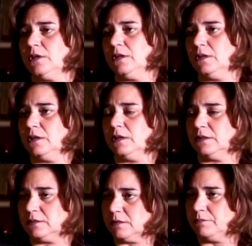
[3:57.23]

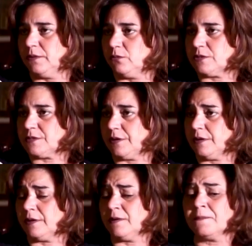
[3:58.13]
الطبي
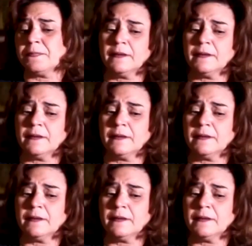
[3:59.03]
والسريري